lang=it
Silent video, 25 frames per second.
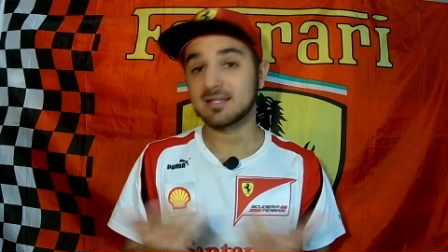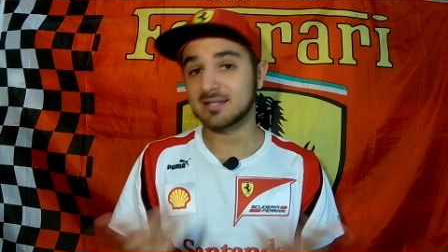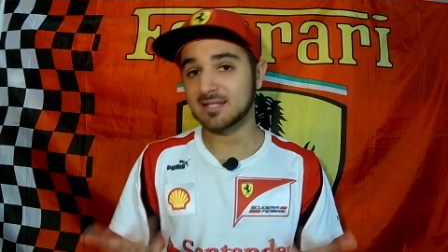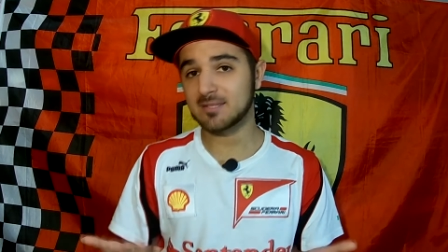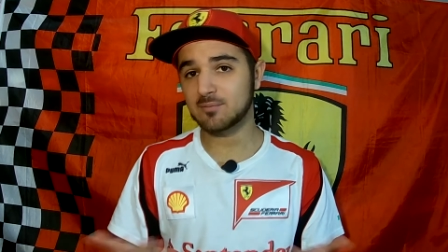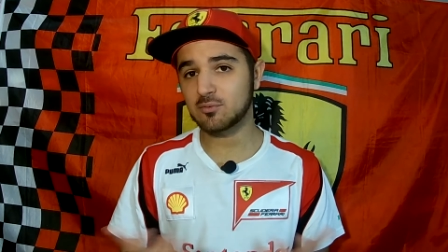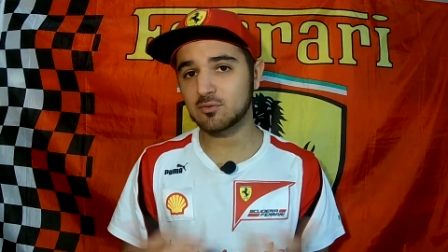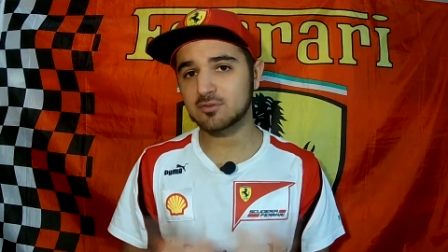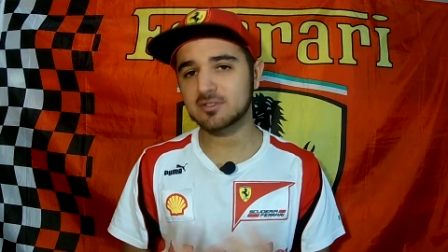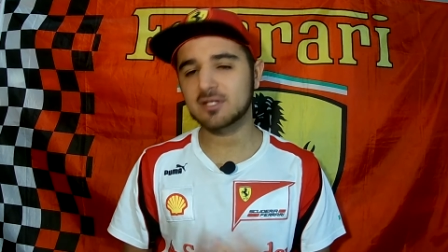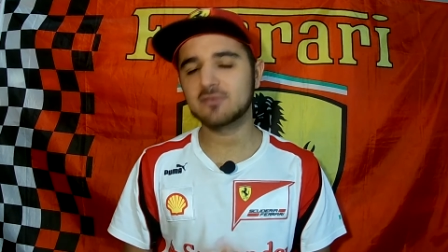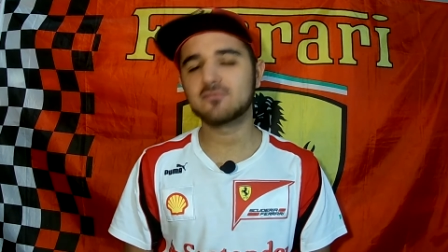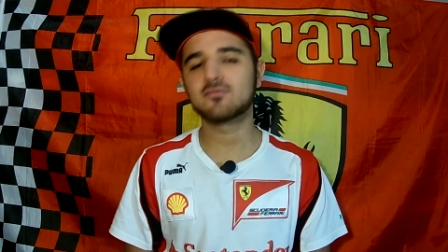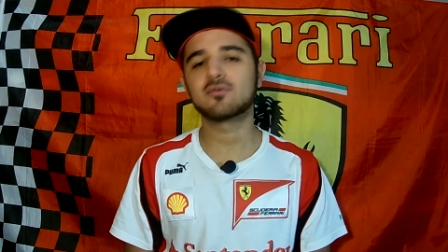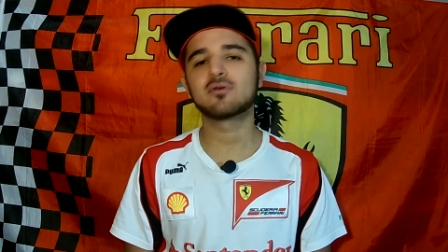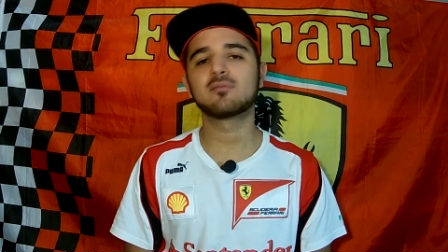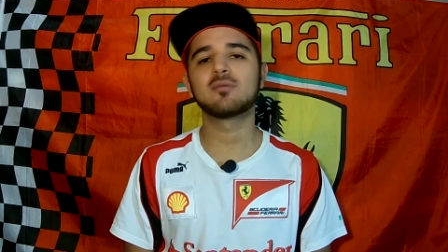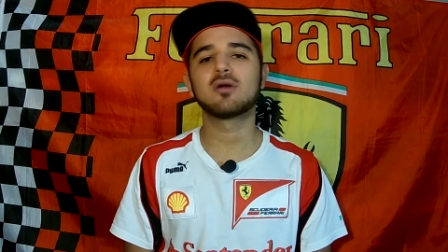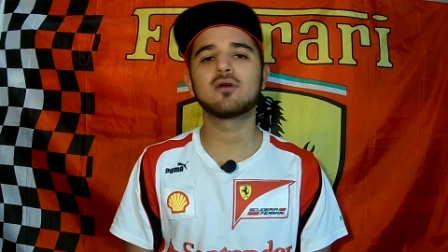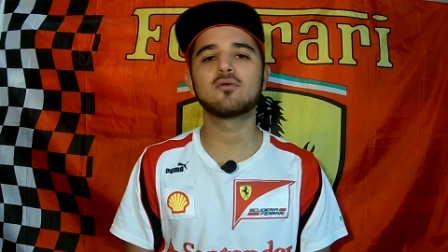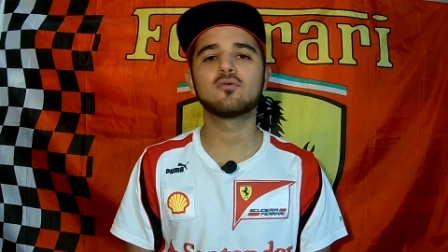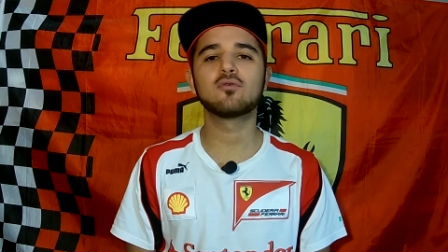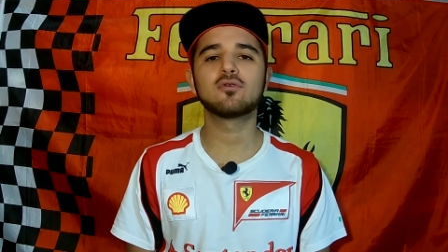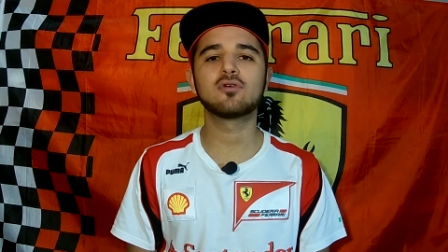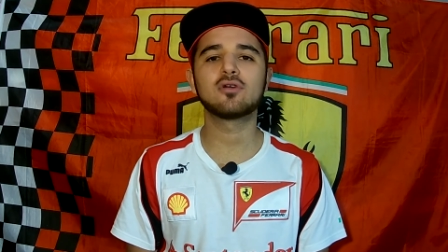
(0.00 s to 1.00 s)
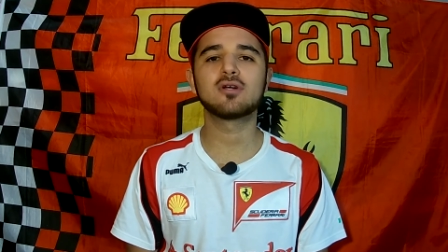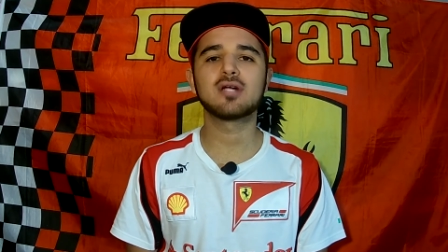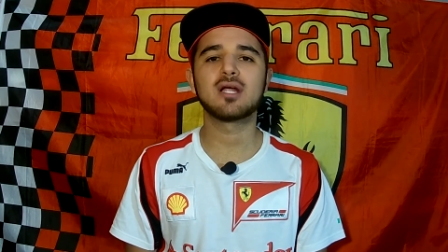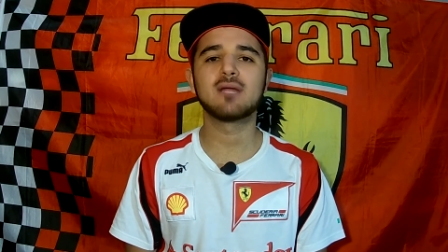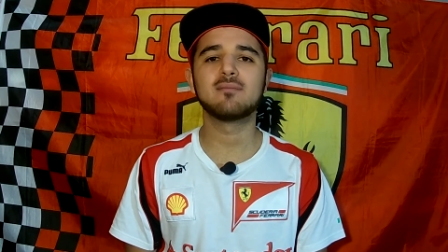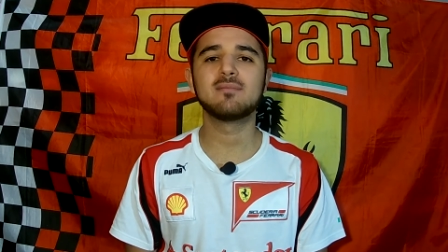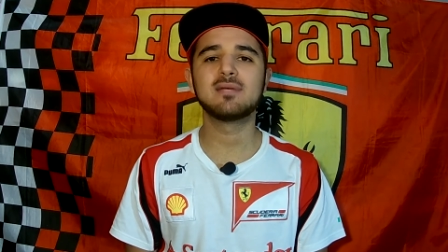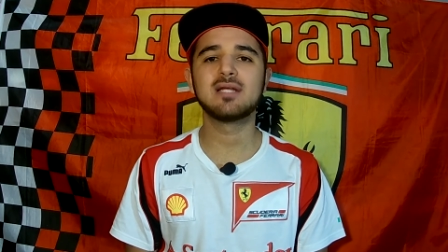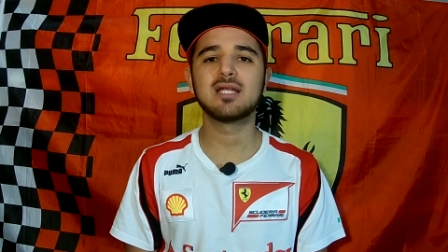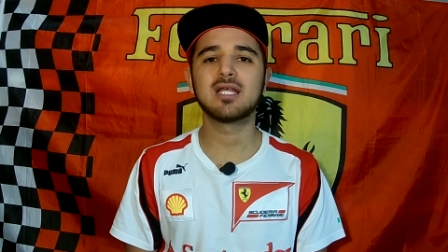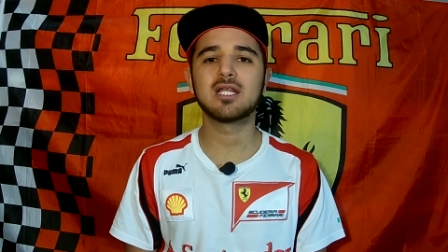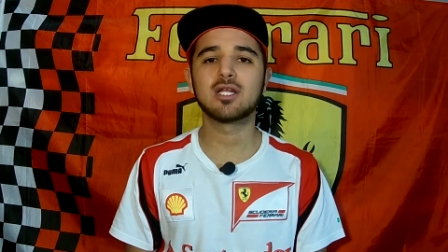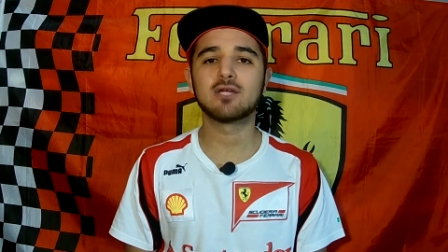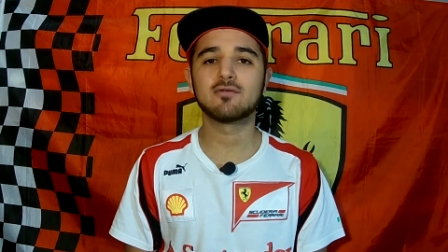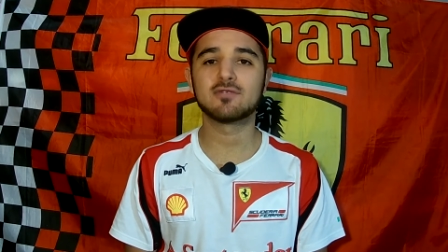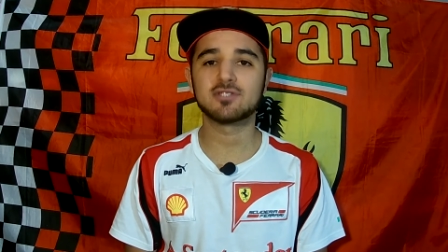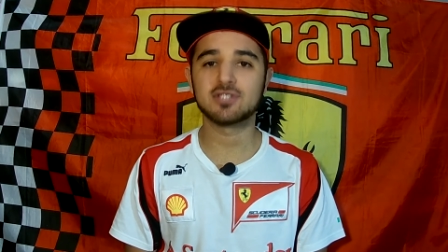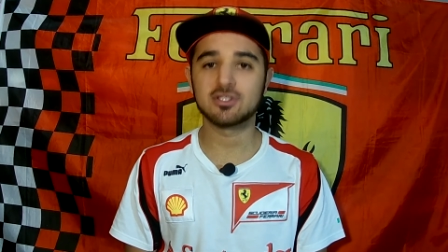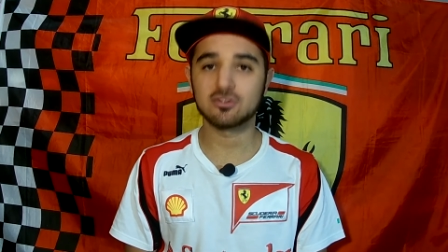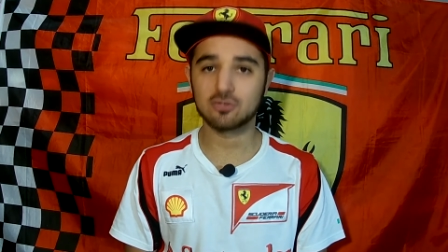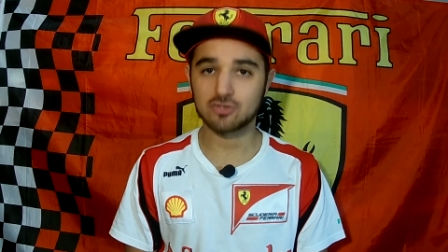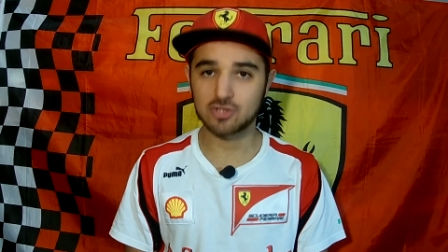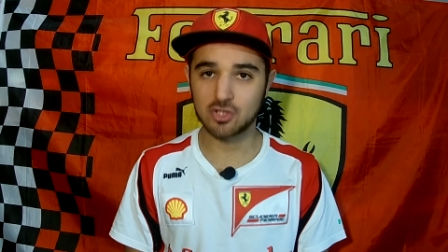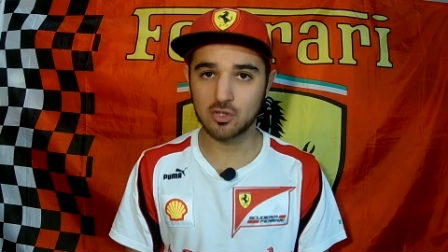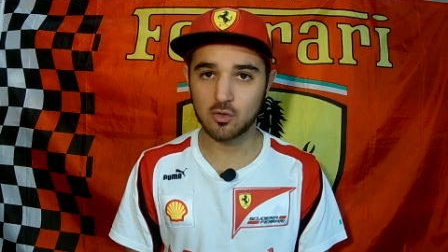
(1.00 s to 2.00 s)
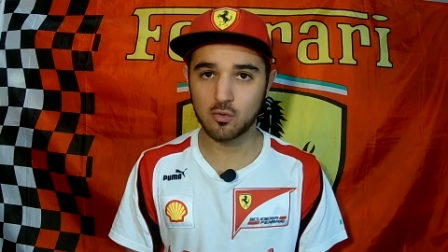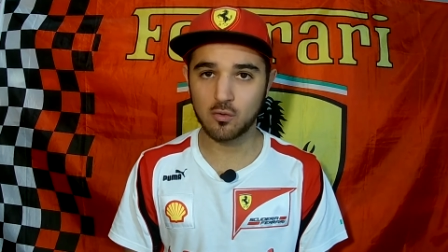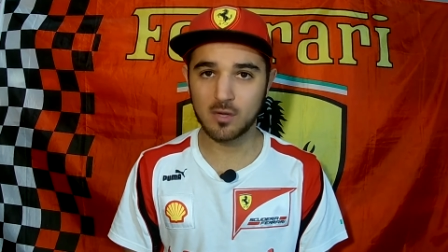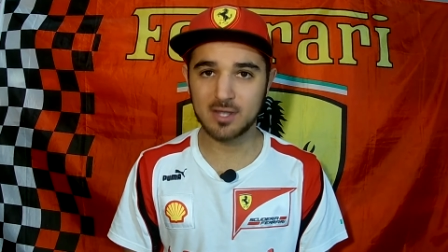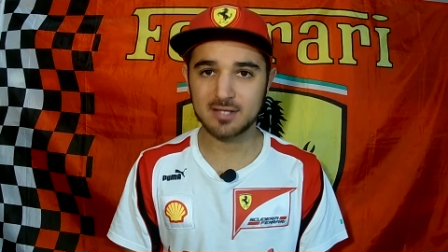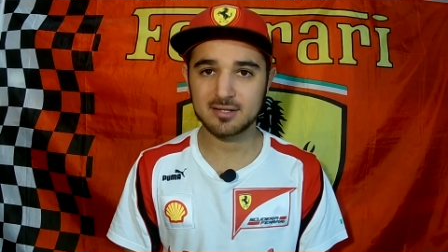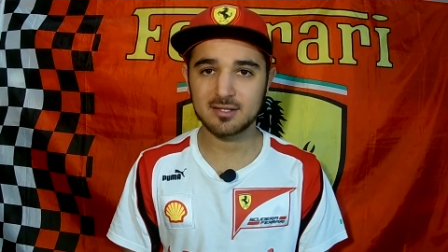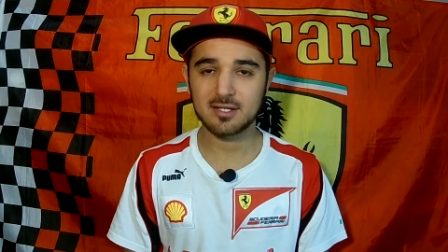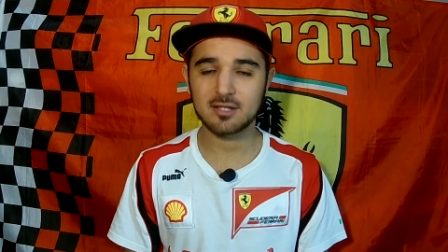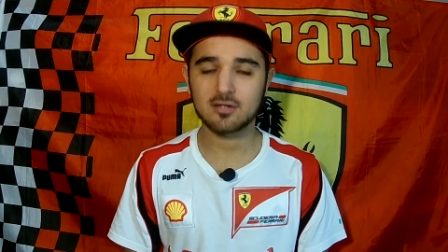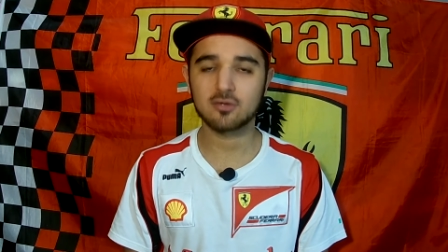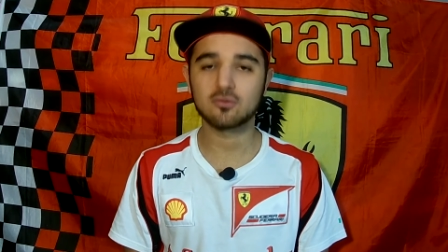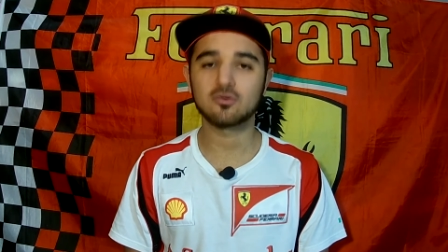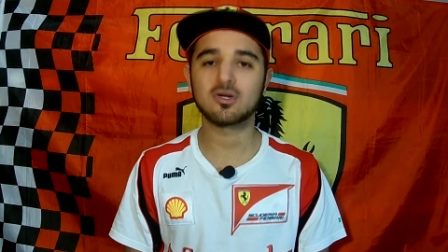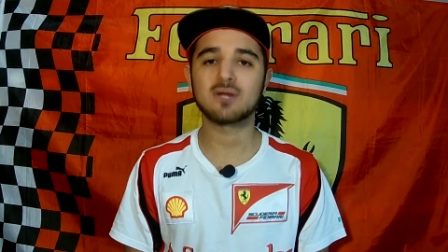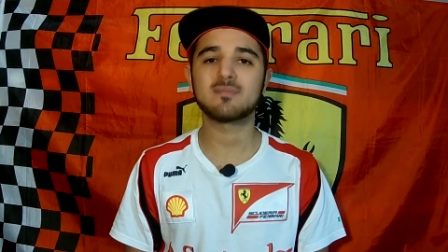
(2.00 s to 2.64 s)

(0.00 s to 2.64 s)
debutta in Formula 1 nel 1950